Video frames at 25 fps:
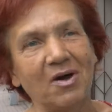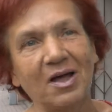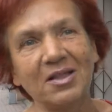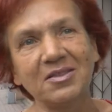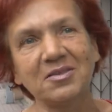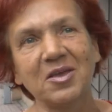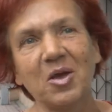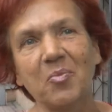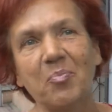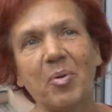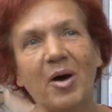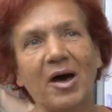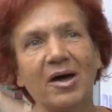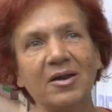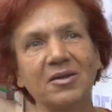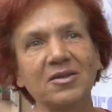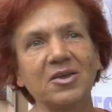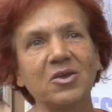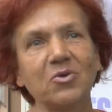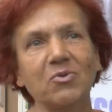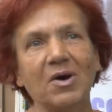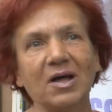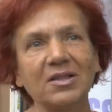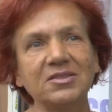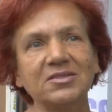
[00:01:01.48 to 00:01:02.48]
ładnie
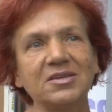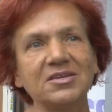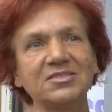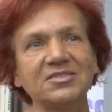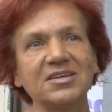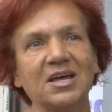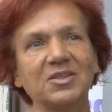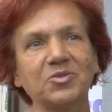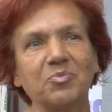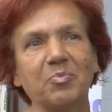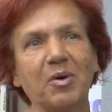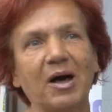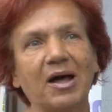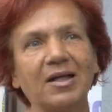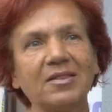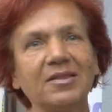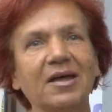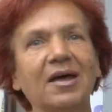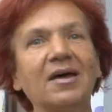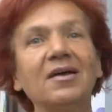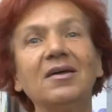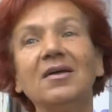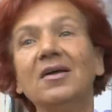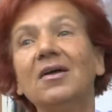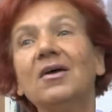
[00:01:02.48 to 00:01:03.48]
parki, ładnie
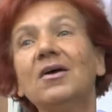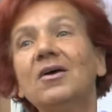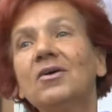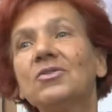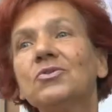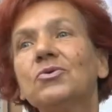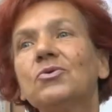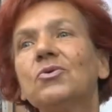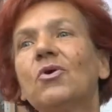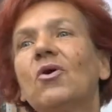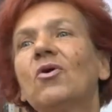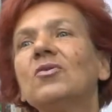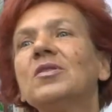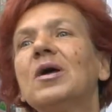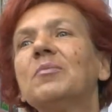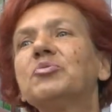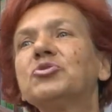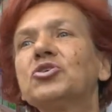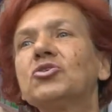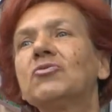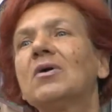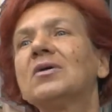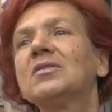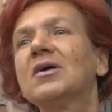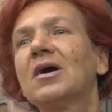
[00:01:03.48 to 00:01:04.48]
zadbane. Tu o, na
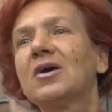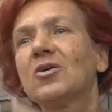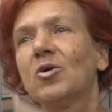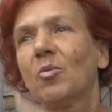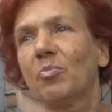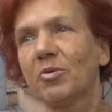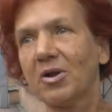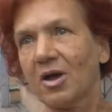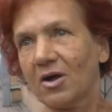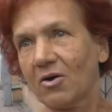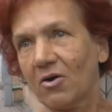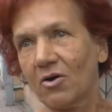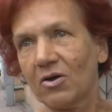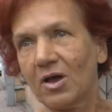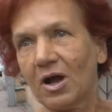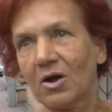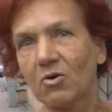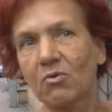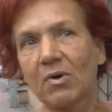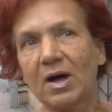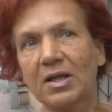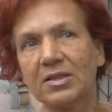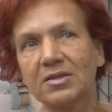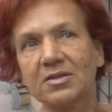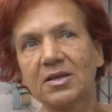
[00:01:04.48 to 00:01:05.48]
przykład na Chrobrego
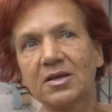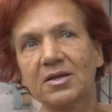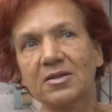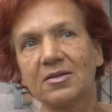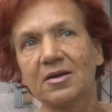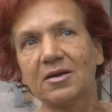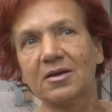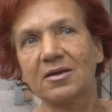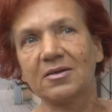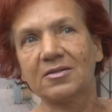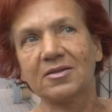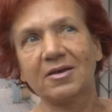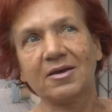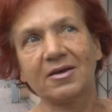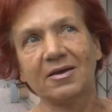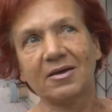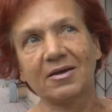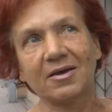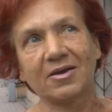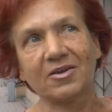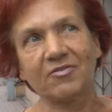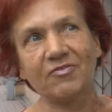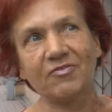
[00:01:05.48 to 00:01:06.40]
jak ładnie te, te